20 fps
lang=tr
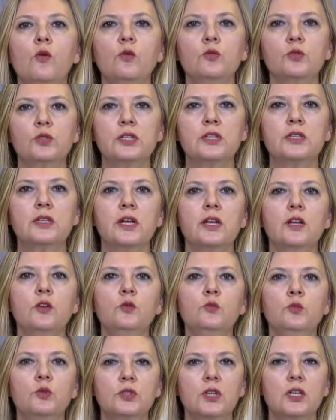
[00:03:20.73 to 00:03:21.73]
oositleri,
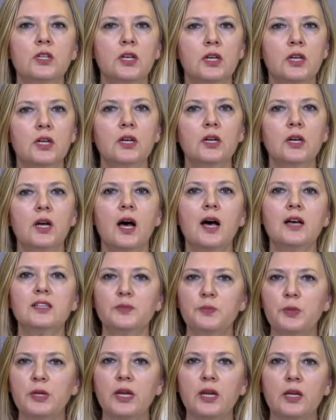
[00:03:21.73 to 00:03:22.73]
yumurtaları
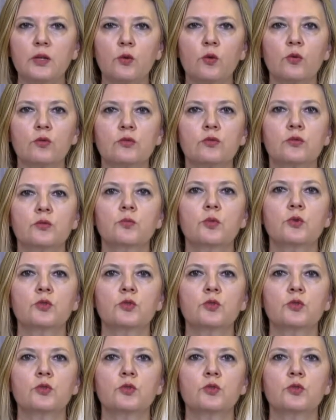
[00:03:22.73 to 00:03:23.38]
aspire ediyoruz,